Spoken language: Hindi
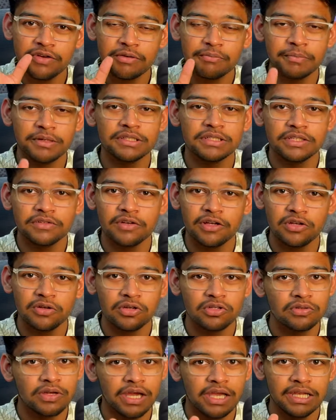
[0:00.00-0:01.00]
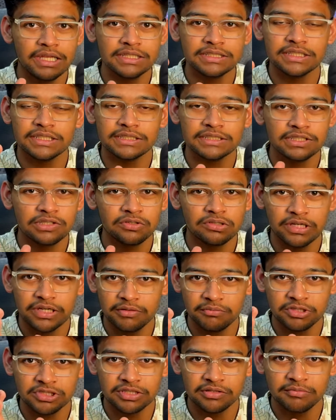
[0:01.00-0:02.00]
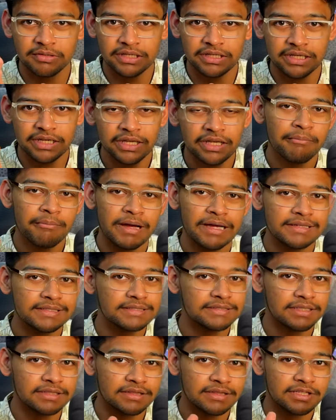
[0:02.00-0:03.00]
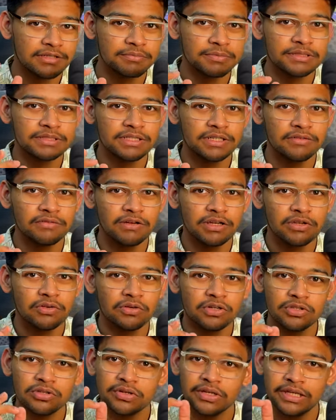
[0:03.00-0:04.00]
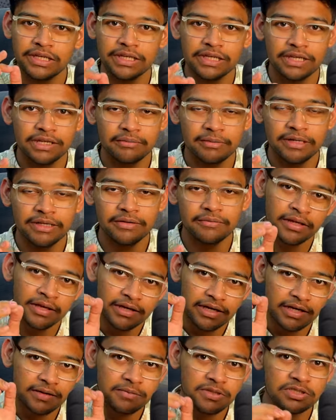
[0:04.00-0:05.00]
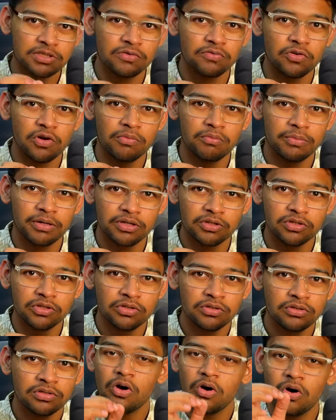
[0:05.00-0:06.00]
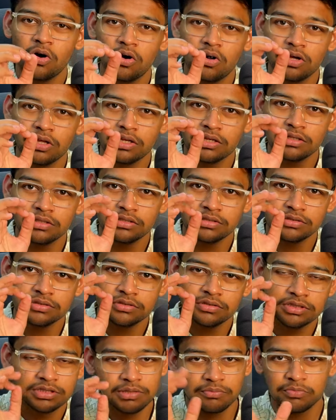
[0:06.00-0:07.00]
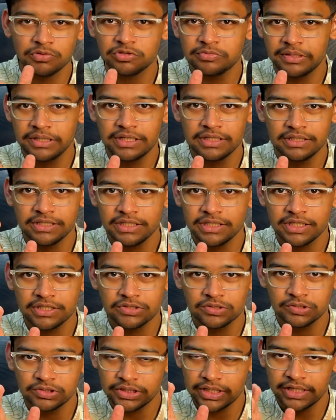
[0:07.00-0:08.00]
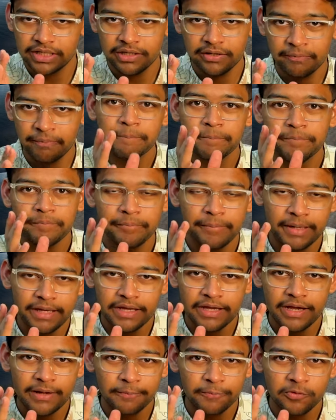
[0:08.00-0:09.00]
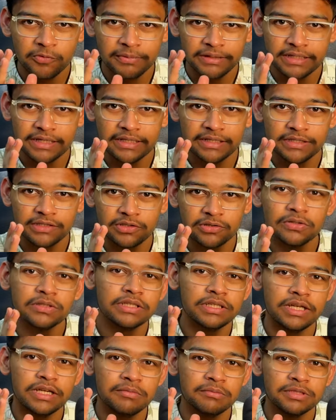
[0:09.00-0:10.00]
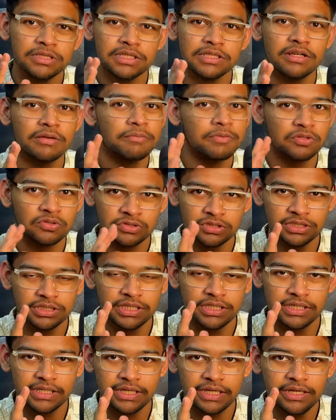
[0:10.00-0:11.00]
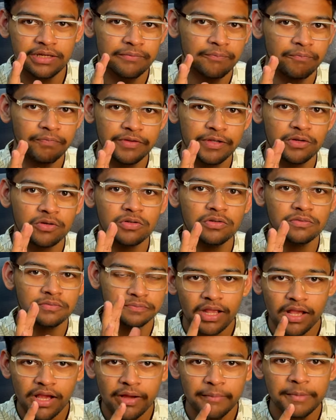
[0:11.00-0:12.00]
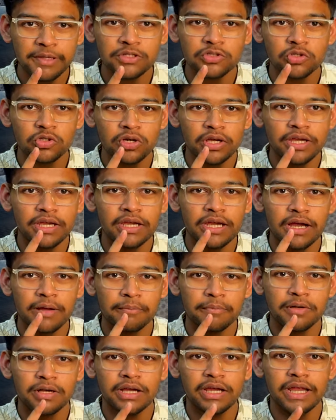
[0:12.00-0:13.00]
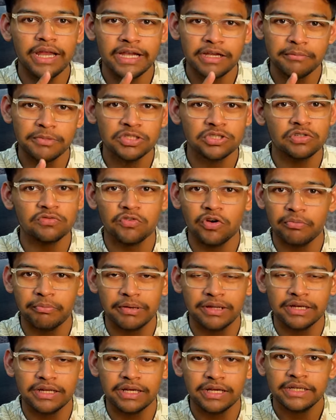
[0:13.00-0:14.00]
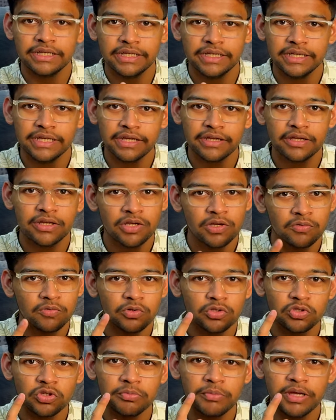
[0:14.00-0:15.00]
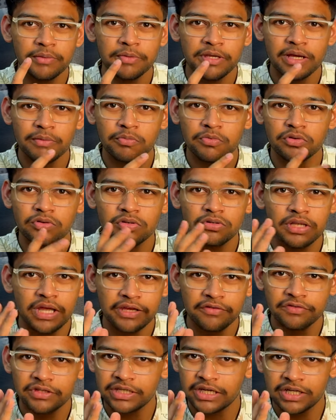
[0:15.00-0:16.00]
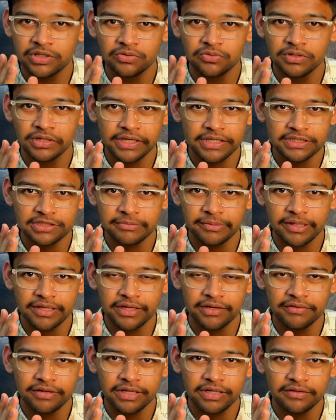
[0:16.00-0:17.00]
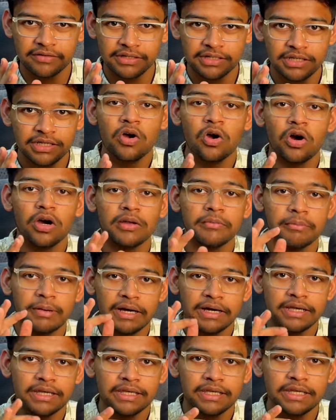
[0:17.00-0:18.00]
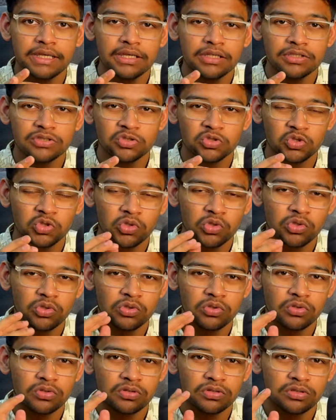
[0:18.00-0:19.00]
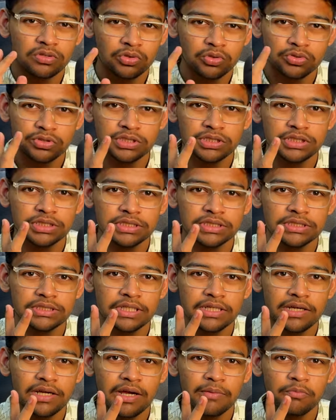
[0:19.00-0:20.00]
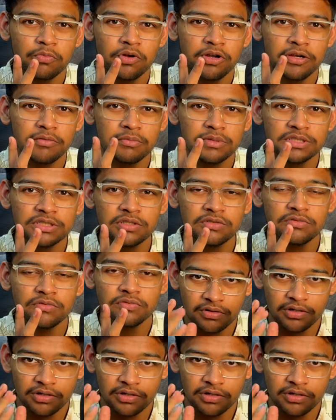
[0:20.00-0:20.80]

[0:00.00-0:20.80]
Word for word: फाइव परसेंट वालों का तो हाईली चांस है कि उन्हें एडमिशन मिल जाए बाकी सत्तर परसेंट वालों का तो क्लियर है भाई एडमिशन फॉर्म भर दो और सब कुछ बढ़िया तरीके से हो जाएगा मैं आपको बता देता हूँ कि एडमिशन का प्रोसीजर क्या है देखो अभी जो है आपका एडमिशन फॉर्म भरना ठीक है वो तो मैं भी आपको लाइव दिखा दूंगा कैसे भरना है वगैरह वगैरह और बाकी जो दूसरी चीज़ है आपको एडमिशन